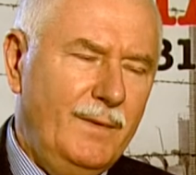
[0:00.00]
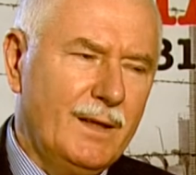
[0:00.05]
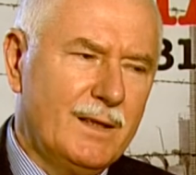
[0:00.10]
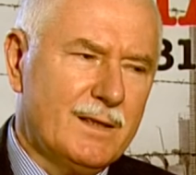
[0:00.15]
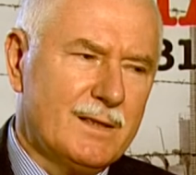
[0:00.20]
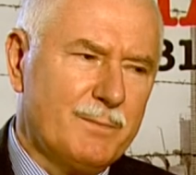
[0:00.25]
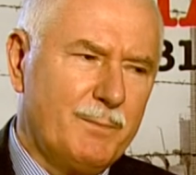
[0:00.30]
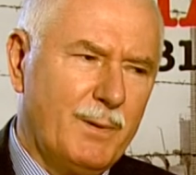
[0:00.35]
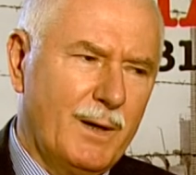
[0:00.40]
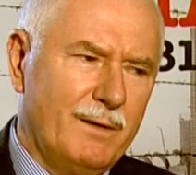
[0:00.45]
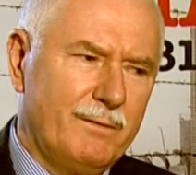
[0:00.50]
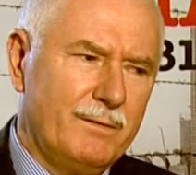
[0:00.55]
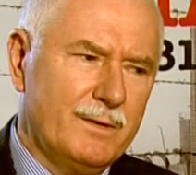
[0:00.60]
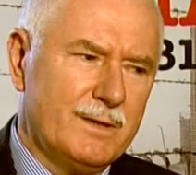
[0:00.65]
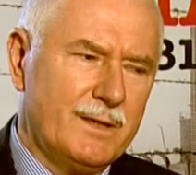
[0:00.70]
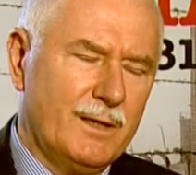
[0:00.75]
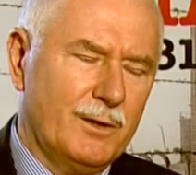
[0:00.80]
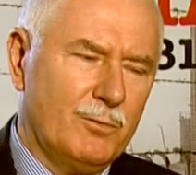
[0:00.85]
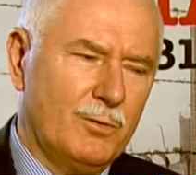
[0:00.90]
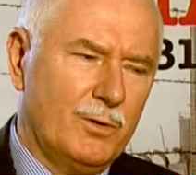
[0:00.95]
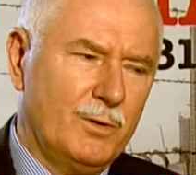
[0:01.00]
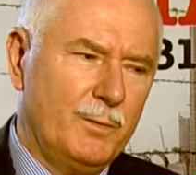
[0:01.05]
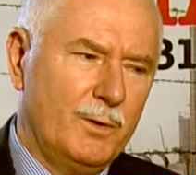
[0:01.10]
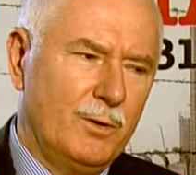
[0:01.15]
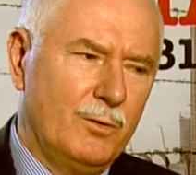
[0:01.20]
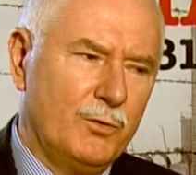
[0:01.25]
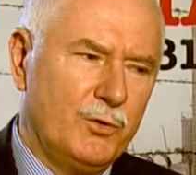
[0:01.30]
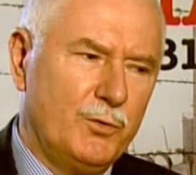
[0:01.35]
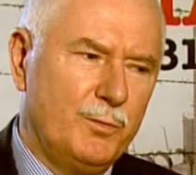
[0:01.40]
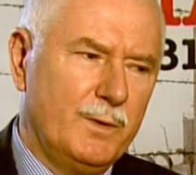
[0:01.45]
sprawy z niektórymi
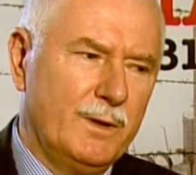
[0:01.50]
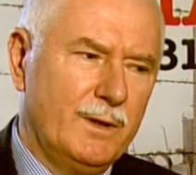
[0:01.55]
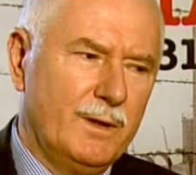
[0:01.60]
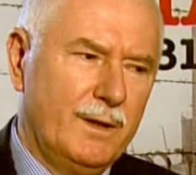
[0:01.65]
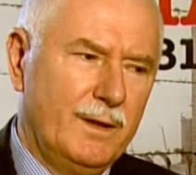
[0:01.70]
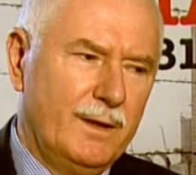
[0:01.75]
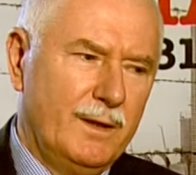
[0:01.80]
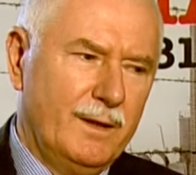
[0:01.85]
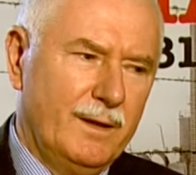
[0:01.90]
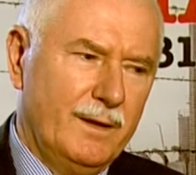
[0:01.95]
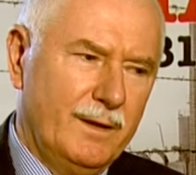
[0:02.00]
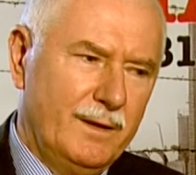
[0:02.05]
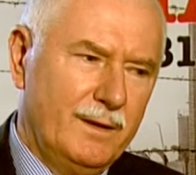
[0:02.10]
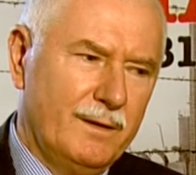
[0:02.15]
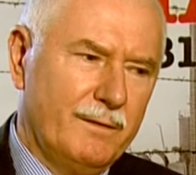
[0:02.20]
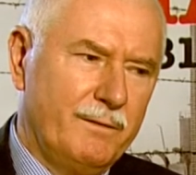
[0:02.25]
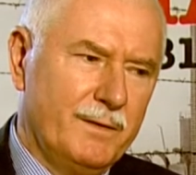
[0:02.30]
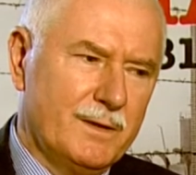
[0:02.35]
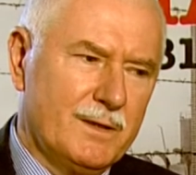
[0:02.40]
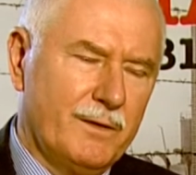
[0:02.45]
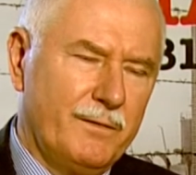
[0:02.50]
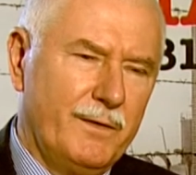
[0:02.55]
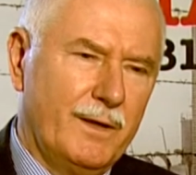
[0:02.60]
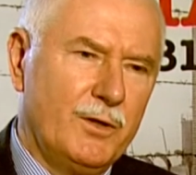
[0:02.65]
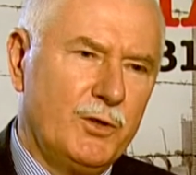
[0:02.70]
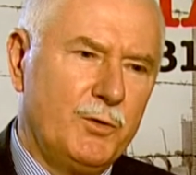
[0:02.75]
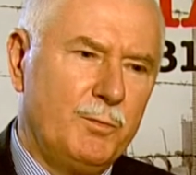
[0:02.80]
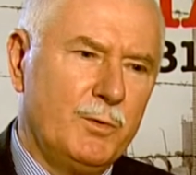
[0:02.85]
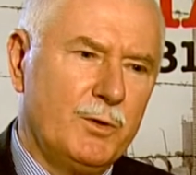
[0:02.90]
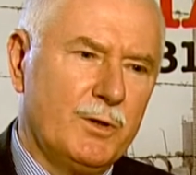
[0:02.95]
ludźmi i
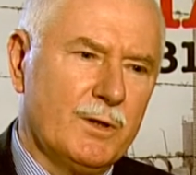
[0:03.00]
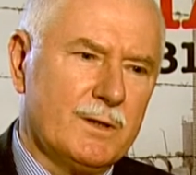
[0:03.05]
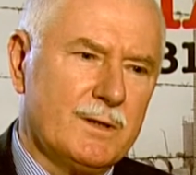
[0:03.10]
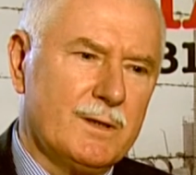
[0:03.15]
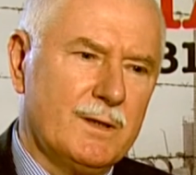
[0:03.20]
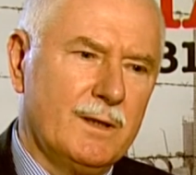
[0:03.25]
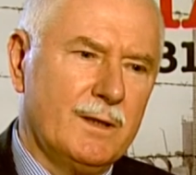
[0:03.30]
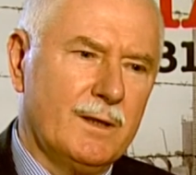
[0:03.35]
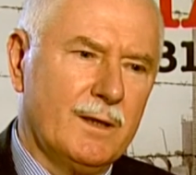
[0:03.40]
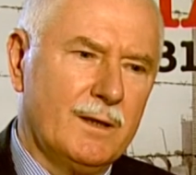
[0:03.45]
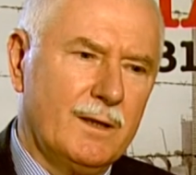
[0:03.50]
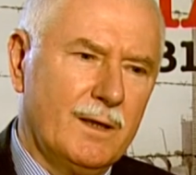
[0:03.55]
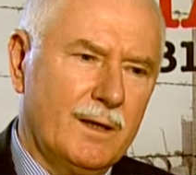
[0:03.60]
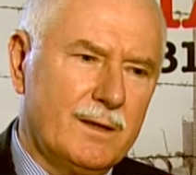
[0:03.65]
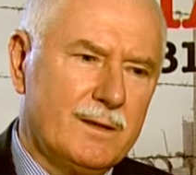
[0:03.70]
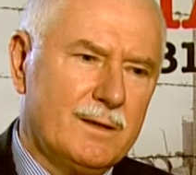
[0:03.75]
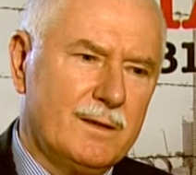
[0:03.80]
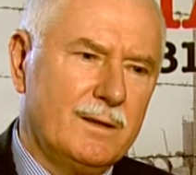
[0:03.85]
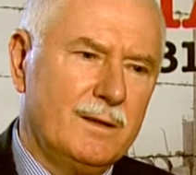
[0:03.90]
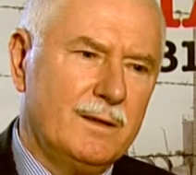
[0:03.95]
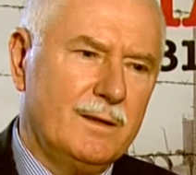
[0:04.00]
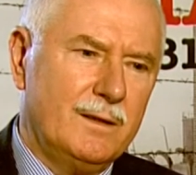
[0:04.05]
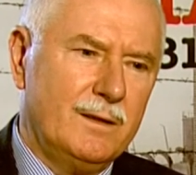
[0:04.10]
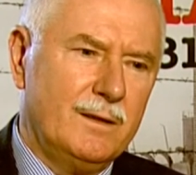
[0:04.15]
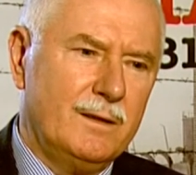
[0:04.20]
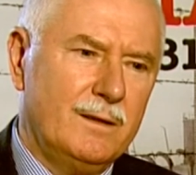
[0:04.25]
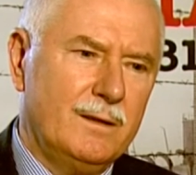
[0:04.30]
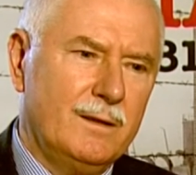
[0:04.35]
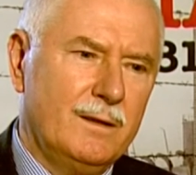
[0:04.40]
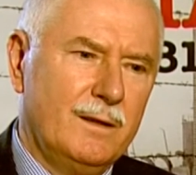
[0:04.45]
wycofaliśmy się z tej redakcji
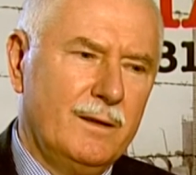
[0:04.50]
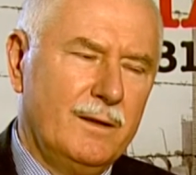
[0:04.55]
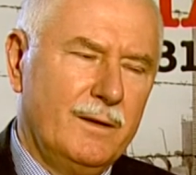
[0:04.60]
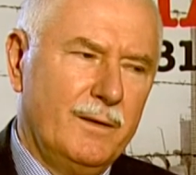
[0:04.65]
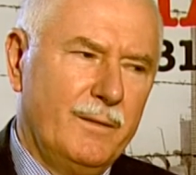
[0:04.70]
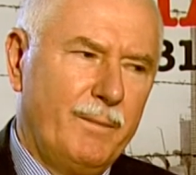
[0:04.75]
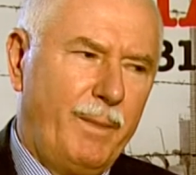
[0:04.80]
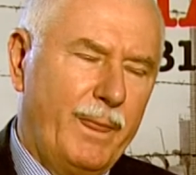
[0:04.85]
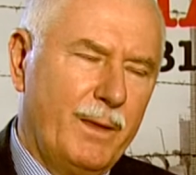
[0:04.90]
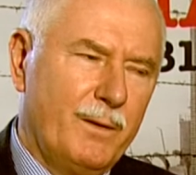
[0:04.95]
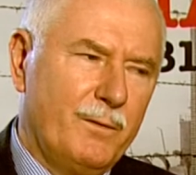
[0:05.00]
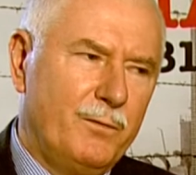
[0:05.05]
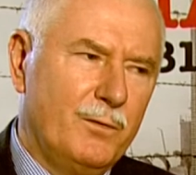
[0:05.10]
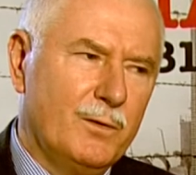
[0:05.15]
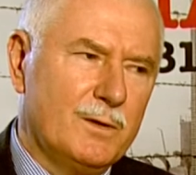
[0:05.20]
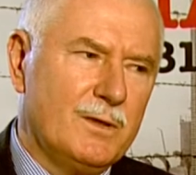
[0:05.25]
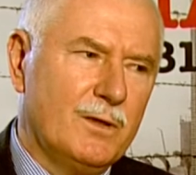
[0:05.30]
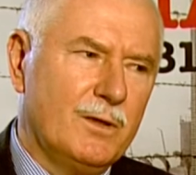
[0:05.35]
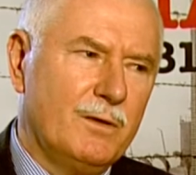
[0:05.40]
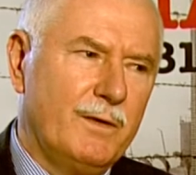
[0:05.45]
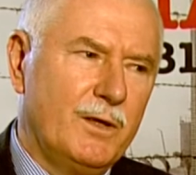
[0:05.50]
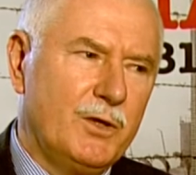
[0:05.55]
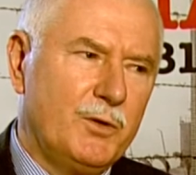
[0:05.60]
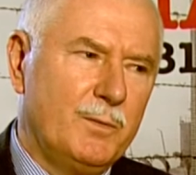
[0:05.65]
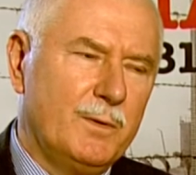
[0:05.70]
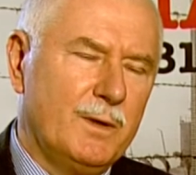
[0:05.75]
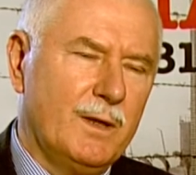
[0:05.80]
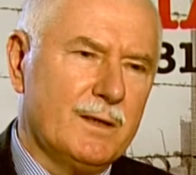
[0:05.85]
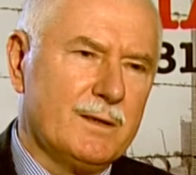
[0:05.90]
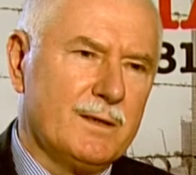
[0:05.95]
i
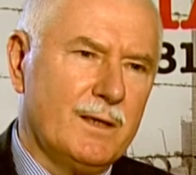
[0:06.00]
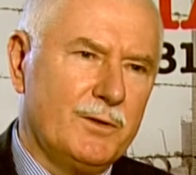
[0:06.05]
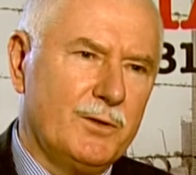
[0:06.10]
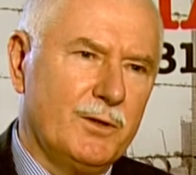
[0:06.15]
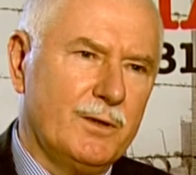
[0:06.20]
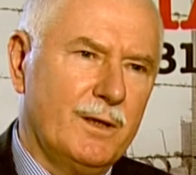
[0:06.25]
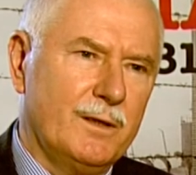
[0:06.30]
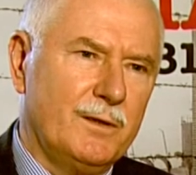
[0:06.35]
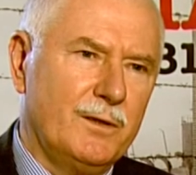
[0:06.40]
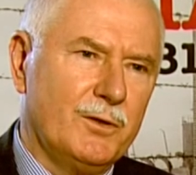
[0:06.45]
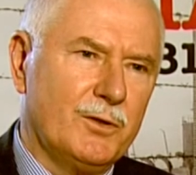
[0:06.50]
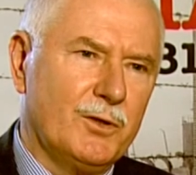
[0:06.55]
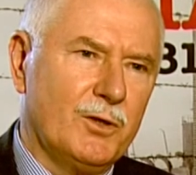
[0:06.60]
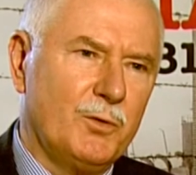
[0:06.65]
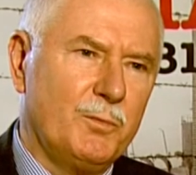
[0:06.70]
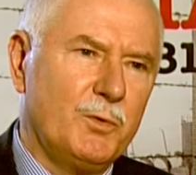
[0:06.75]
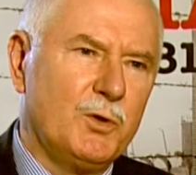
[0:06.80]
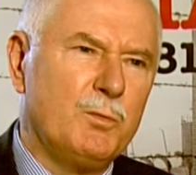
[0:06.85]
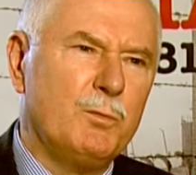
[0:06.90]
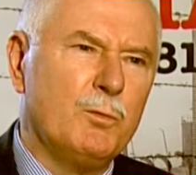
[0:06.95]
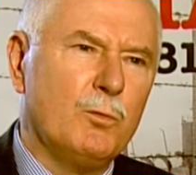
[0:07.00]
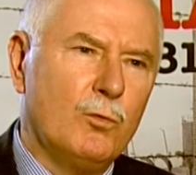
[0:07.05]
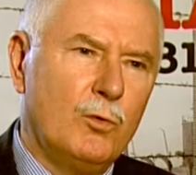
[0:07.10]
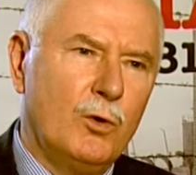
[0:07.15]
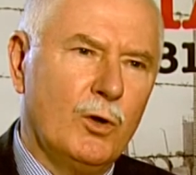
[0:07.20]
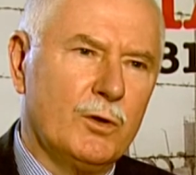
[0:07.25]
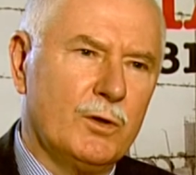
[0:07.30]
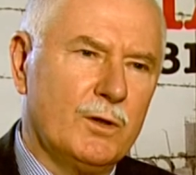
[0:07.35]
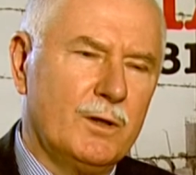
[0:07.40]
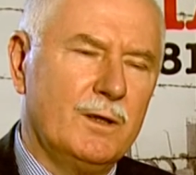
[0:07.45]
funkcjonowaliśmy na zasadzie takiej, że robiliśmy
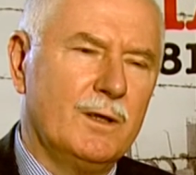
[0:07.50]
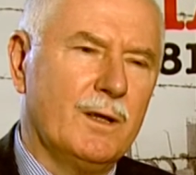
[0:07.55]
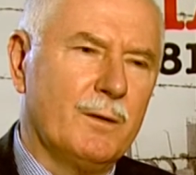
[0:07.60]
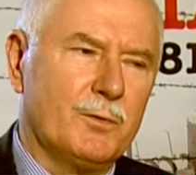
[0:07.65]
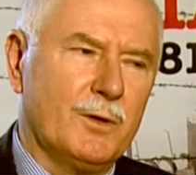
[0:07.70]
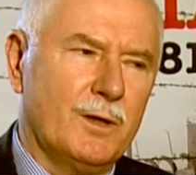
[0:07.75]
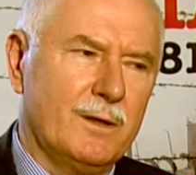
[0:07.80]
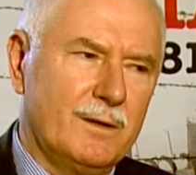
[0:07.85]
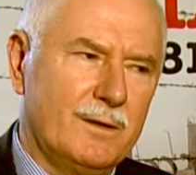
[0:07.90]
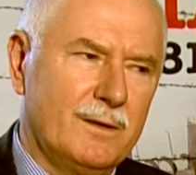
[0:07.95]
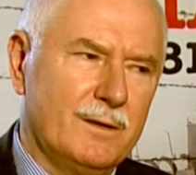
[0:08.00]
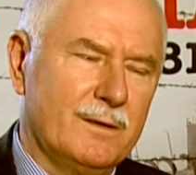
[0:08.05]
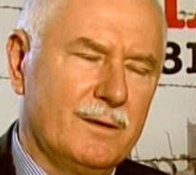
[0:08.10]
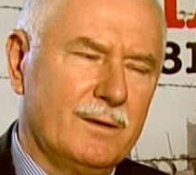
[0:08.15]
ulotki, na przykład e,